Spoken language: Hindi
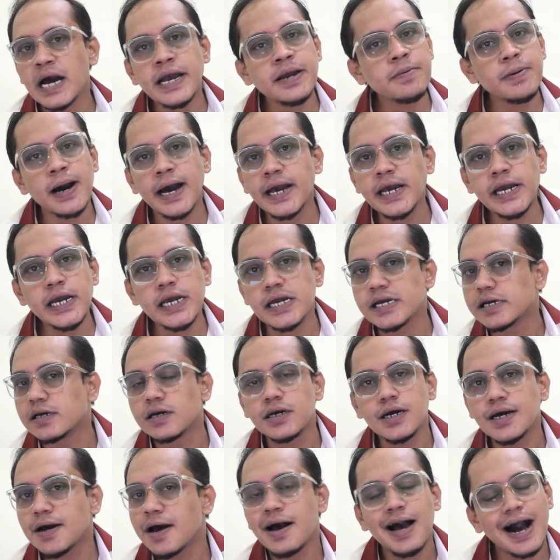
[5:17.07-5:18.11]
नहीं भाई
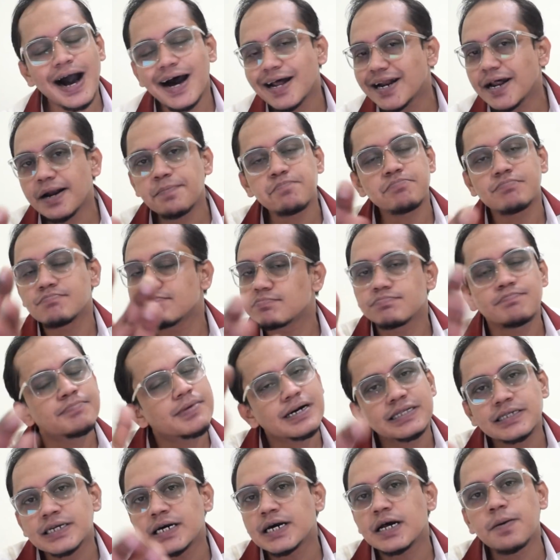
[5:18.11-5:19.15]
अरे
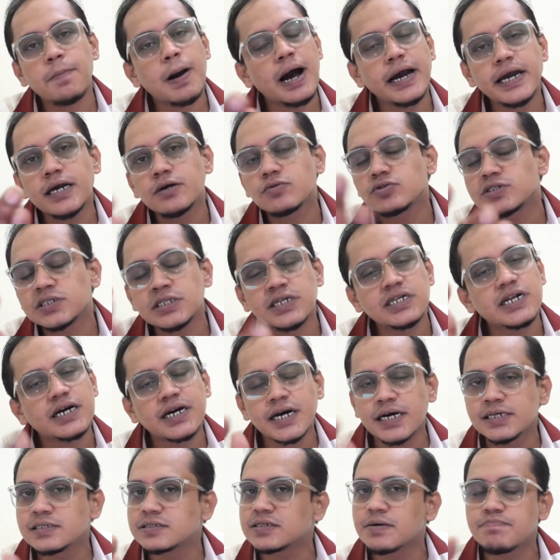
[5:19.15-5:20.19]
मत कर भाई कुछ नहीं
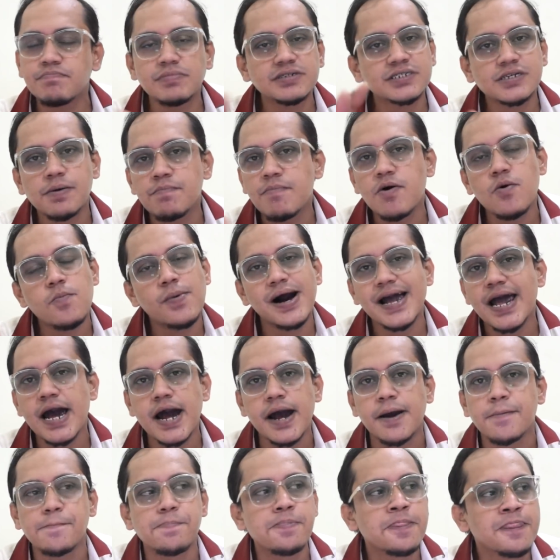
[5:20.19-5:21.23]
रखा इन सब में सब मोह माया
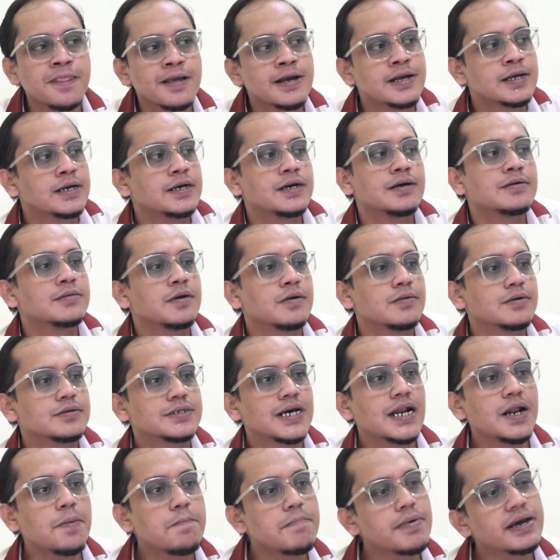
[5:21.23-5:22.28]
है
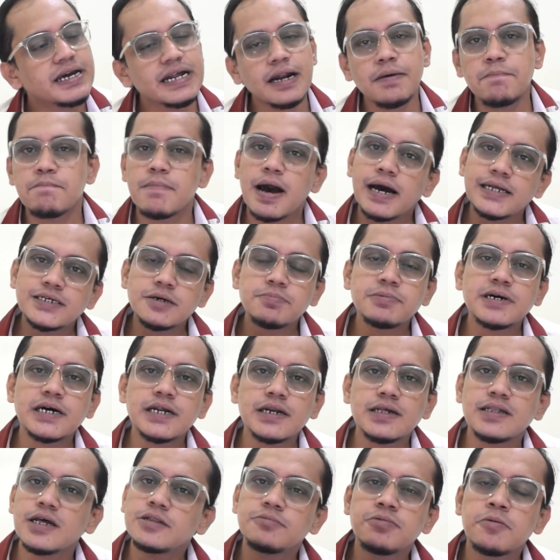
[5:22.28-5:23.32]
साला मेरा मैं जब कर
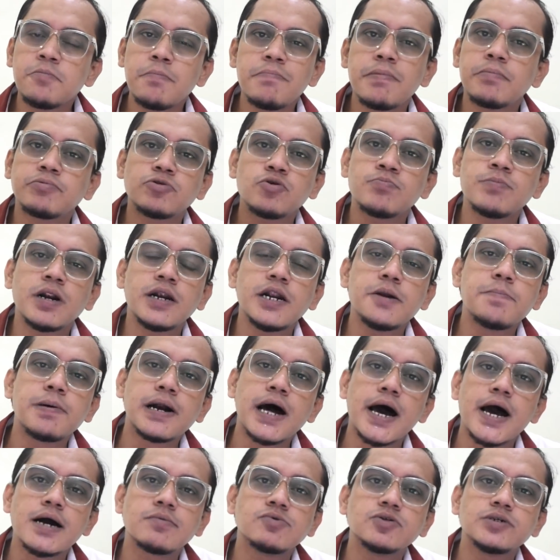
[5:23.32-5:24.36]
रहा था तुम तुमने नहीं
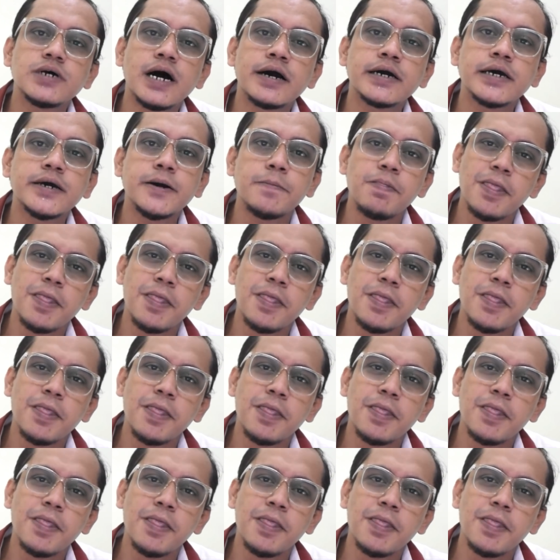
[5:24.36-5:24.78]
बढ़ाया मुझे आगे